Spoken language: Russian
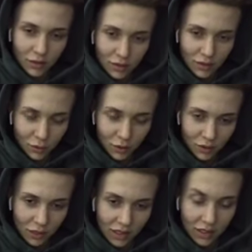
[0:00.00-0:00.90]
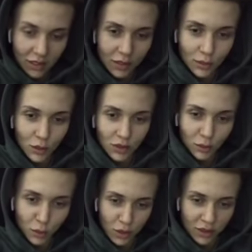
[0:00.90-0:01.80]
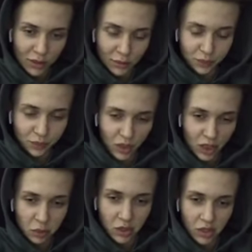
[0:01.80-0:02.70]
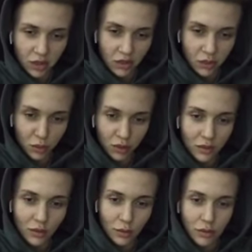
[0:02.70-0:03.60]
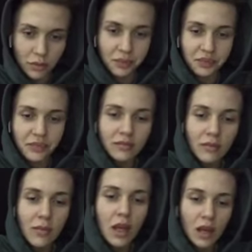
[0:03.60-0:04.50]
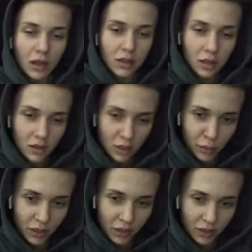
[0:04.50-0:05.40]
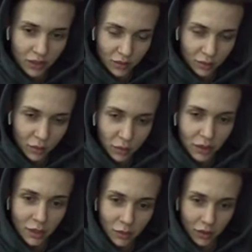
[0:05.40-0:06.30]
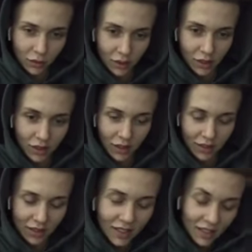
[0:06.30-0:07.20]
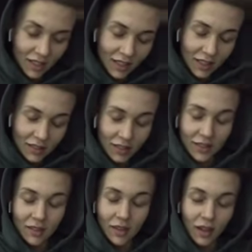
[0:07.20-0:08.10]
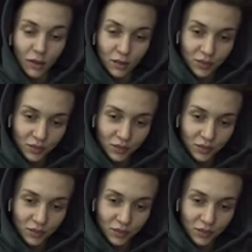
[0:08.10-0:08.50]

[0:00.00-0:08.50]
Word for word: Ребятки, для таких случаев можно, сейчас подсказочка будет в студию, ориентироваться по локации, по меткам, которые я выставляю.